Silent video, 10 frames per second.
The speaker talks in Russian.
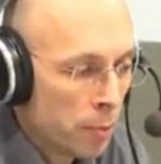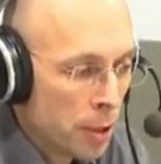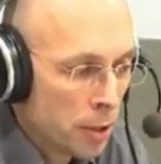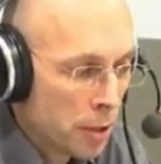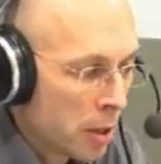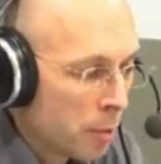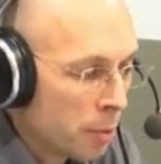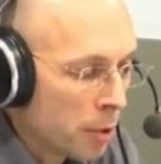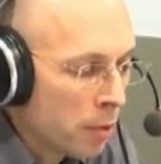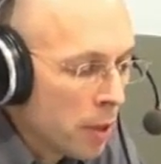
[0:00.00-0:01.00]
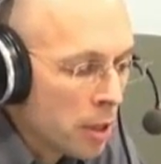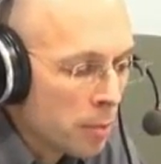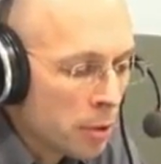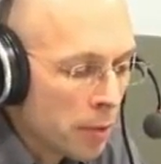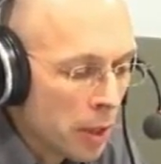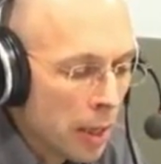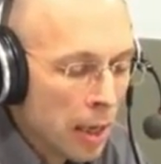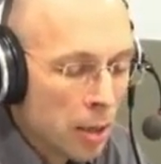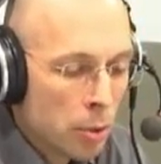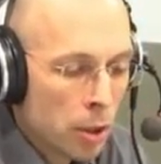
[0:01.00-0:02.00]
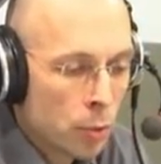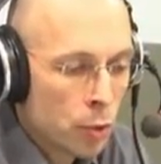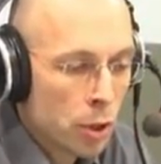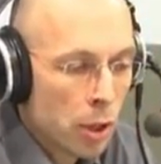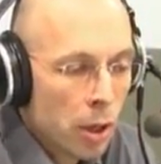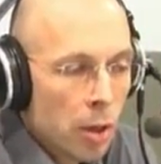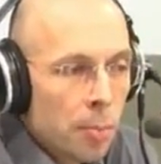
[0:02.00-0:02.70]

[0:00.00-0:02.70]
вместе с самим явлением из воды, потому что